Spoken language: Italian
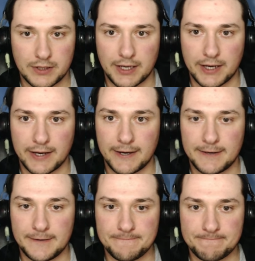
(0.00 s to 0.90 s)

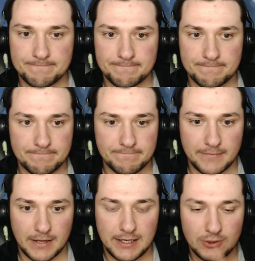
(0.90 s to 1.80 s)

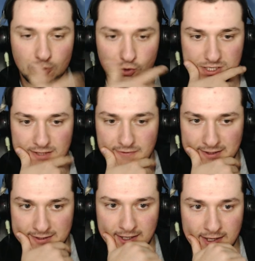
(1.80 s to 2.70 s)
le industrie di
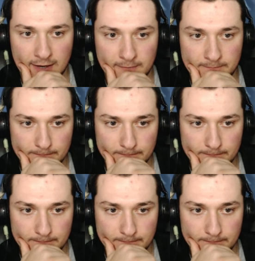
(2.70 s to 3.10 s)
fanteria.